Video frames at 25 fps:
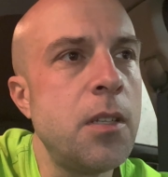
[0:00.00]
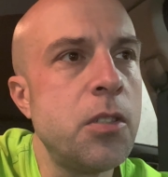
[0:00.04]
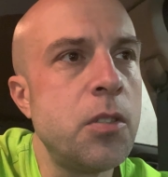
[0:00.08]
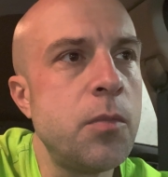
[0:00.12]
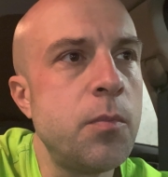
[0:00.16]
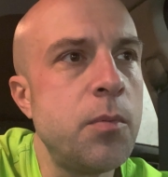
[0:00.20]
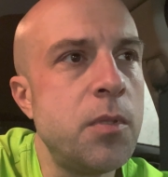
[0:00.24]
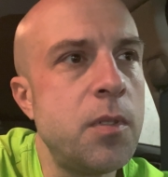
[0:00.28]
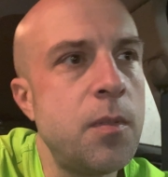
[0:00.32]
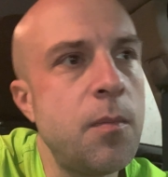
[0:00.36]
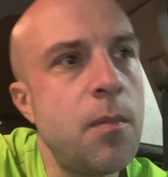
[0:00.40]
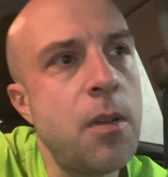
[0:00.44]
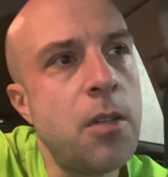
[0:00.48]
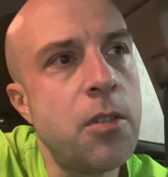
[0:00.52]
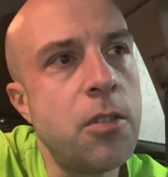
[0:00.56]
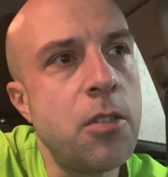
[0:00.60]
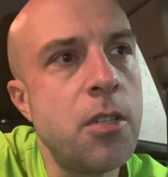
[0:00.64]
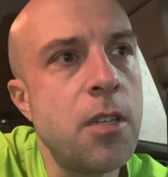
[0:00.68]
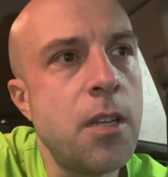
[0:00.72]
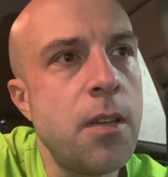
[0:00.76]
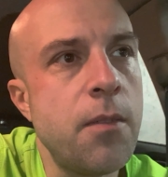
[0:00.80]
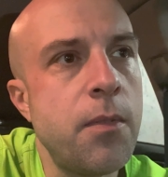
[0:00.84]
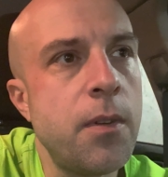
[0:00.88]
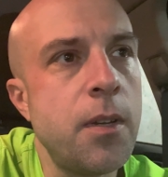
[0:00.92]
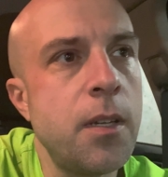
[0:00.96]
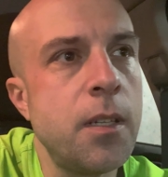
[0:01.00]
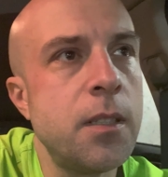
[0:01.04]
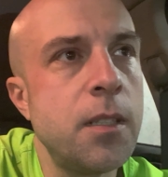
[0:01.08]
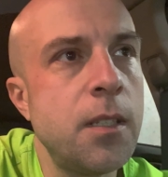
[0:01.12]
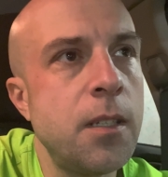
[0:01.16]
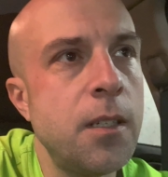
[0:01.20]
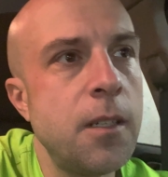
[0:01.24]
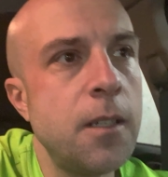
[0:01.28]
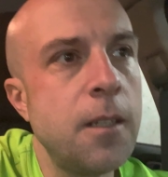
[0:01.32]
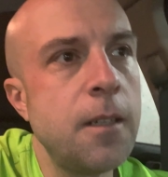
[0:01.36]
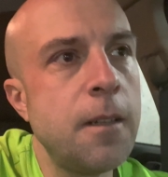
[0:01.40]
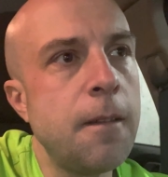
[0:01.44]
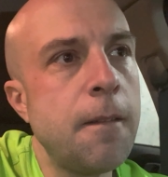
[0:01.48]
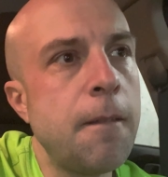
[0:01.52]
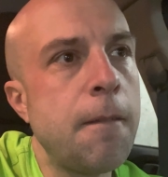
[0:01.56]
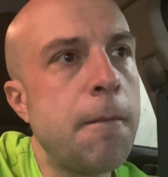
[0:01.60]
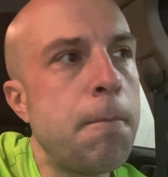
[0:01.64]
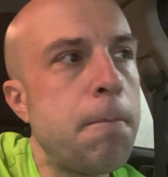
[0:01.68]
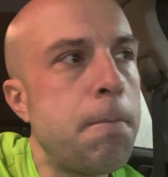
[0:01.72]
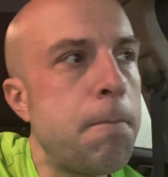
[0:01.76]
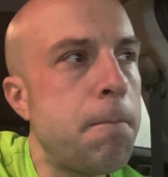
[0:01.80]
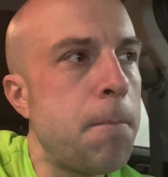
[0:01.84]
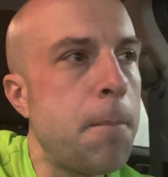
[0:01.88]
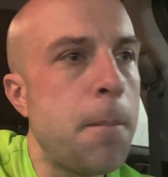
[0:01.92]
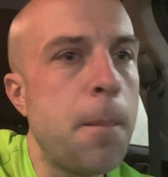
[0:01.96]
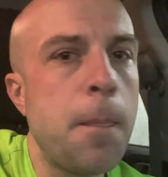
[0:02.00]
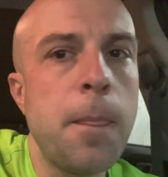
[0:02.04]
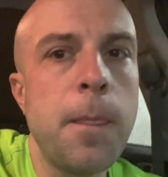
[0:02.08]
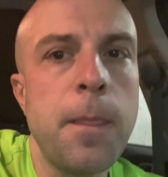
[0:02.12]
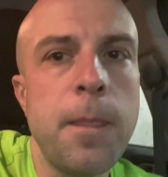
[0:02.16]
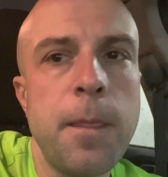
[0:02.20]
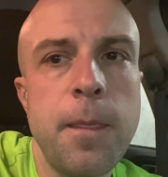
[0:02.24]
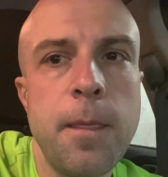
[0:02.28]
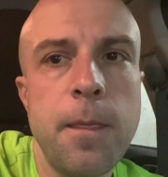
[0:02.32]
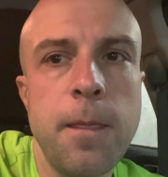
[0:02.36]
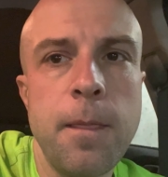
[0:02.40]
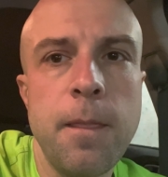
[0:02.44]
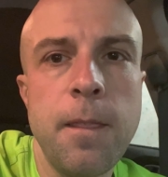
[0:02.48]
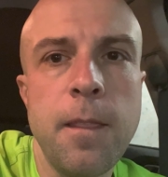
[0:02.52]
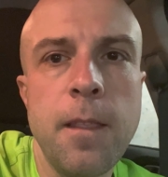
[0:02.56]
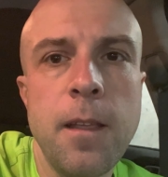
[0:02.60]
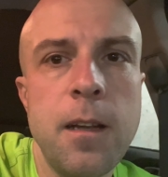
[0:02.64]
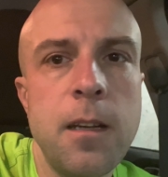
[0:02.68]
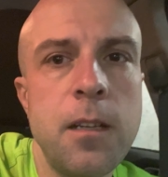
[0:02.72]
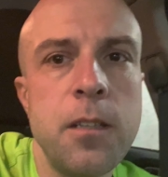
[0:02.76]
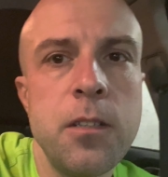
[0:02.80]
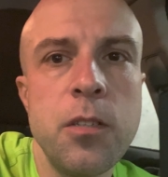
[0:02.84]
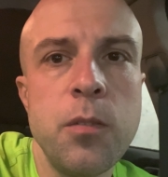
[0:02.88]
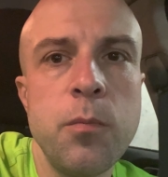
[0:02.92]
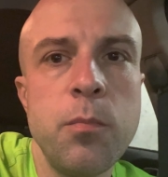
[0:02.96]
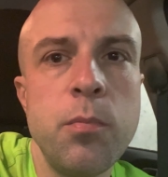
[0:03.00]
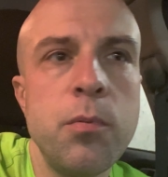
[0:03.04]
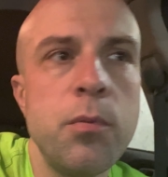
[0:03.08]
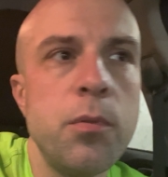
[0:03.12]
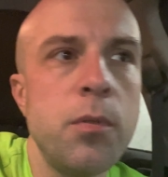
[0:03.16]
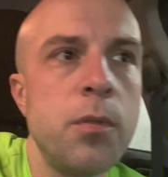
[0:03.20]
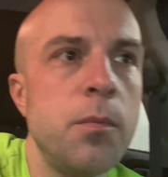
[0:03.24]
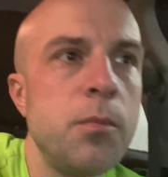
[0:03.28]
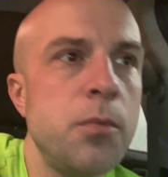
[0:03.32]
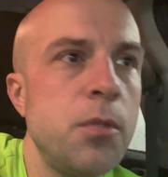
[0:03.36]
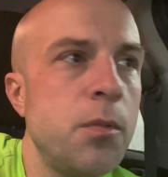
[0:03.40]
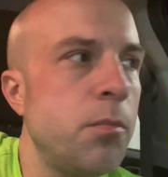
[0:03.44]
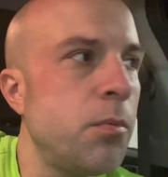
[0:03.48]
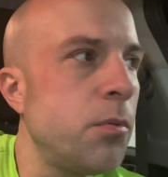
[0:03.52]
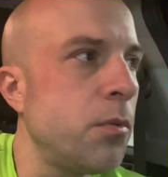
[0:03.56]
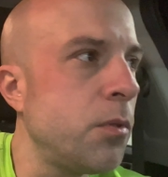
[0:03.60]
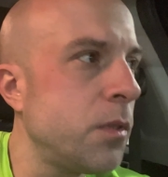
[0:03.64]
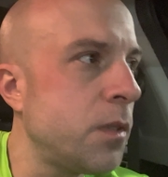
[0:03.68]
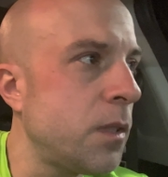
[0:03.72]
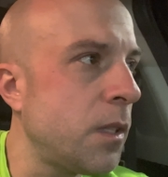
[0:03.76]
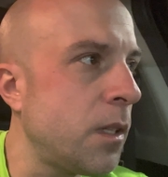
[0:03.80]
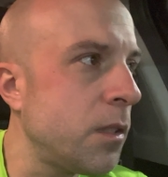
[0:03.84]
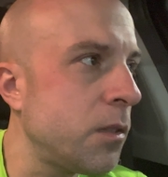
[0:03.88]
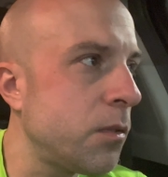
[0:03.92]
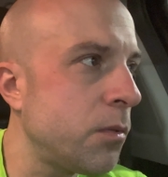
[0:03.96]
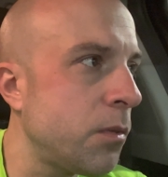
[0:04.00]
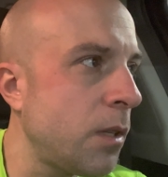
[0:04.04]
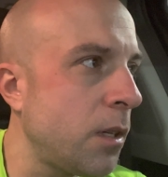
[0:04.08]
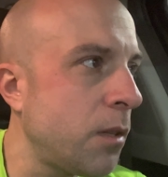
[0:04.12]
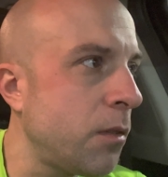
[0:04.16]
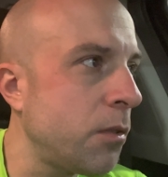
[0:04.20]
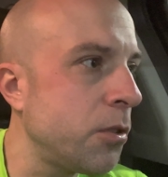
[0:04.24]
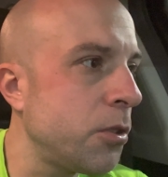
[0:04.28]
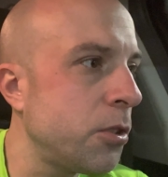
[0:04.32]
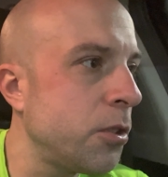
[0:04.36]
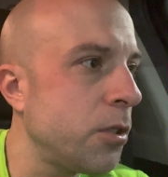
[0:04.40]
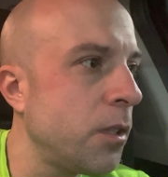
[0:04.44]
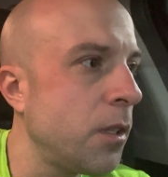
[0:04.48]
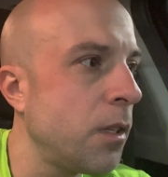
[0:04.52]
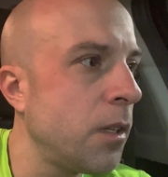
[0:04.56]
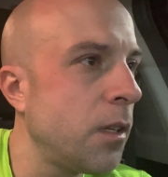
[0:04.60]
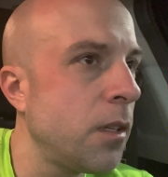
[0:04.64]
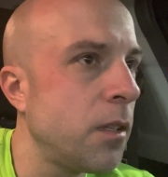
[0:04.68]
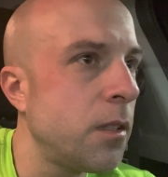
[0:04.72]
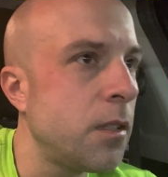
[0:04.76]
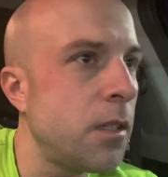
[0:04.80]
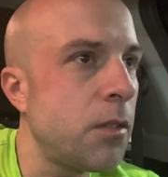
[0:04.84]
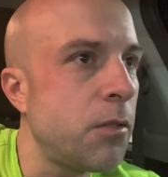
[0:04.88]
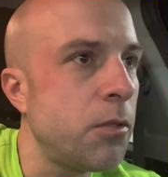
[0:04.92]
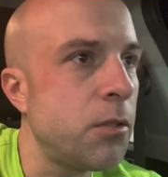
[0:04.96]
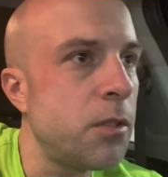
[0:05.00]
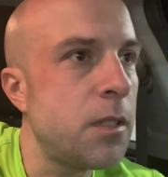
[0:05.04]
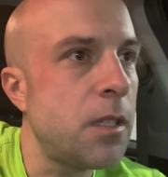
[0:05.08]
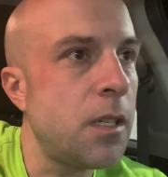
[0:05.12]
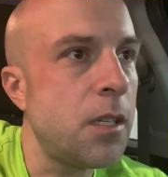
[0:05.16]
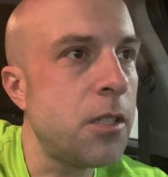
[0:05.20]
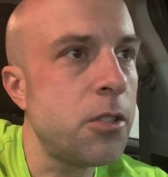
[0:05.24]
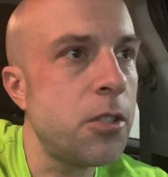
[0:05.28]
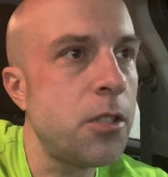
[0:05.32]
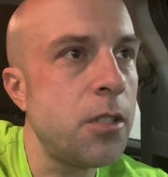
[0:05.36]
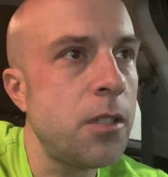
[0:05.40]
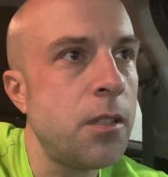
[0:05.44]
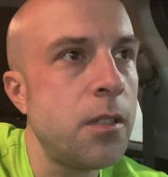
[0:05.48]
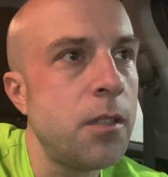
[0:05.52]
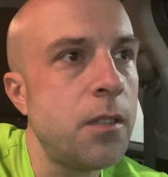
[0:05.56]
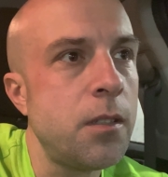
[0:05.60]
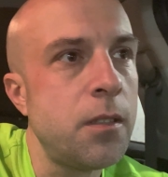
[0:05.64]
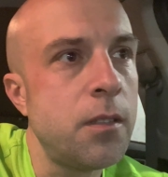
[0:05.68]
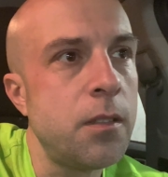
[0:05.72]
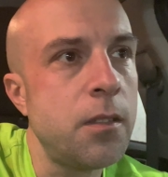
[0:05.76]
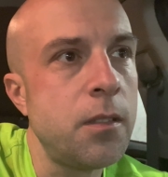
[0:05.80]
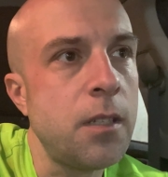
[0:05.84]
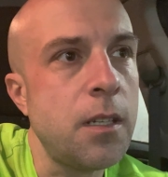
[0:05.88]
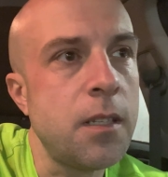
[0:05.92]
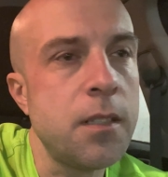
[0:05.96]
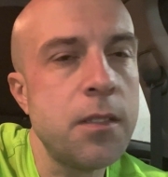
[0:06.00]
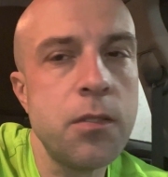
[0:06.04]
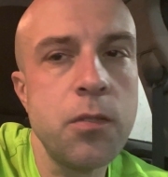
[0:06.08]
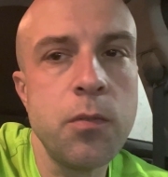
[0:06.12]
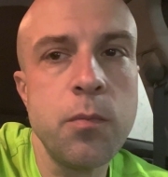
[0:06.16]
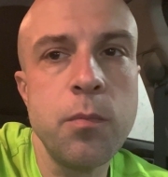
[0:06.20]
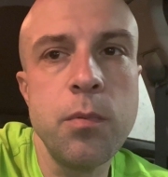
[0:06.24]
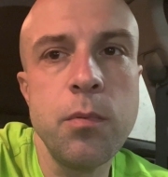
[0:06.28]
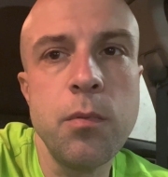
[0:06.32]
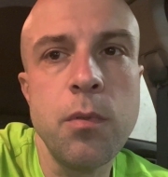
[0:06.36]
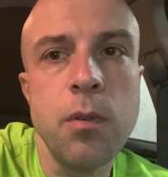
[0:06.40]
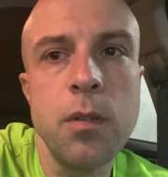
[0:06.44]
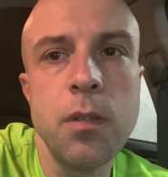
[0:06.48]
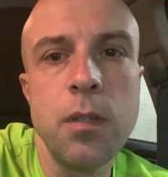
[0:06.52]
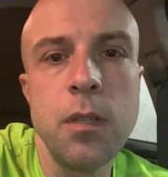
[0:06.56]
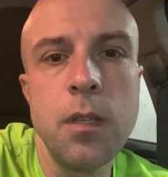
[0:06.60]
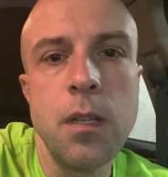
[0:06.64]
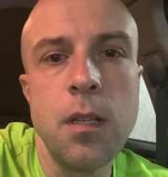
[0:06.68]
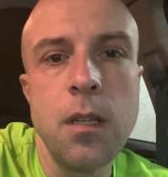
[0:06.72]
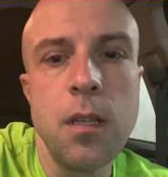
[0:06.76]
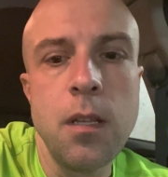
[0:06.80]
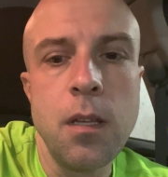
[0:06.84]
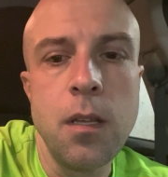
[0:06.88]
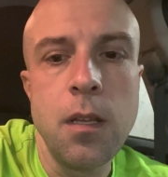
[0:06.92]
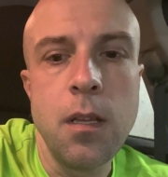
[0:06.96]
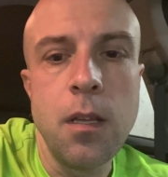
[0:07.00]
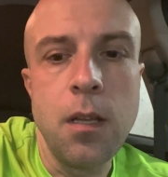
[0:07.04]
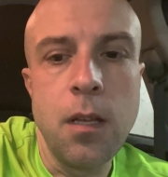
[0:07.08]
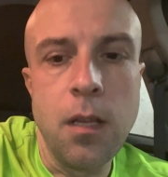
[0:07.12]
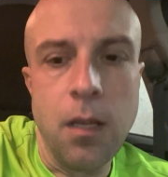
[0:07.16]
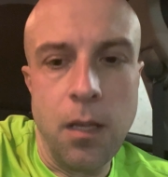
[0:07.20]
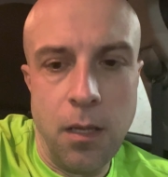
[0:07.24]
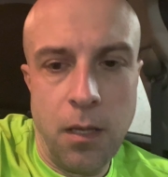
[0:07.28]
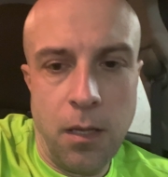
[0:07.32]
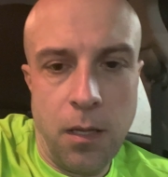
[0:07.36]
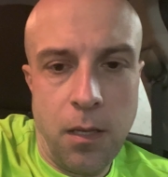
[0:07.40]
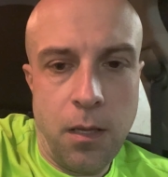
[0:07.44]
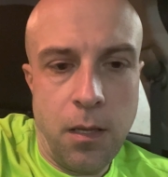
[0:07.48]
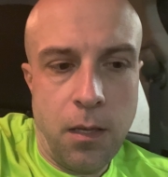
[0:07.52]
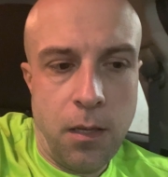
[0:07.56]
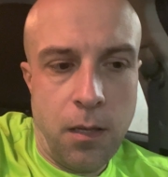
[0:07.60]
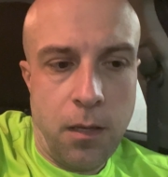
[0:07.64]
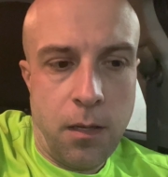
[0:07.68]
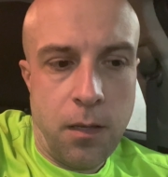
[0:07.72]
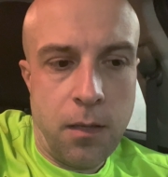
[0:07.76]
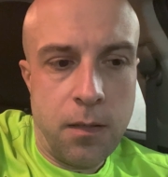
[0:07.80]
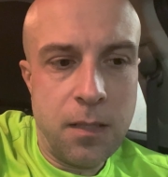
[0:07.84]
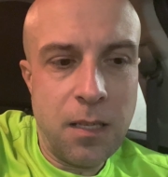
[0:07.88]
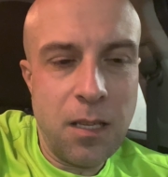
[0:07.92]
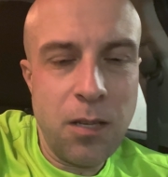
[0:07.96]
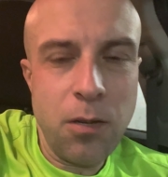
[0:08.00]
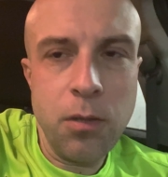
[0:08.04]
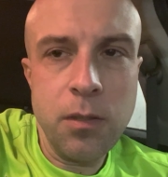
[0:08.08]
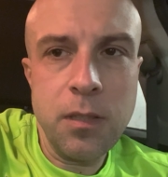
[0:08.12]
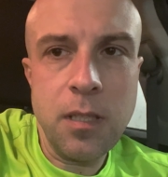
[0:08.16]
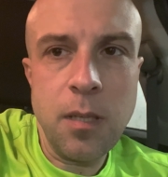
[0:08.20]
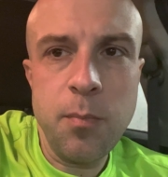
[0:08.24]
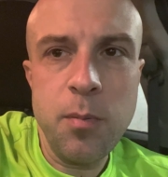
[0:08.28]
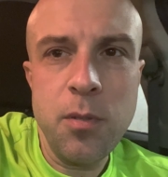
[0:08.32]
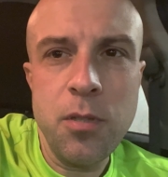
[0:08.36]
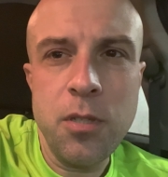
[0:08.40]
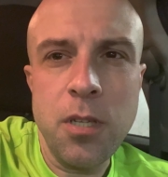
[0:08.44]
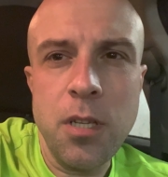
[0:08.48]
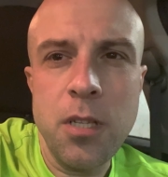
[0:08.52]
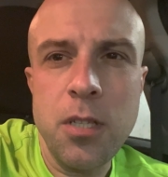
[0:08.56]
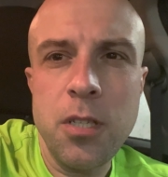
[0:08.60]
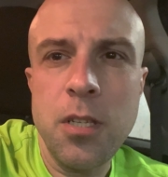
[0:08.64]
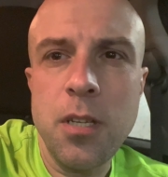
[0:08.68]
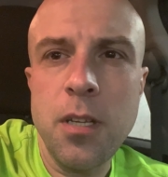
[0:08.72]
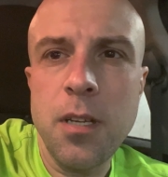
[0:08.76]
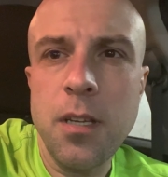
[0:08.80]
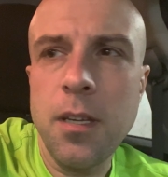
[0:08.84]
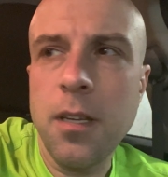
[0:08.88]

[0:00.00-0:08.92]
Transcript: żeby zobaczyć efekt, mm, ale nie było, nie było sensu. Jakoś, jakoś strasznie jasno było. Za rok zapiszę się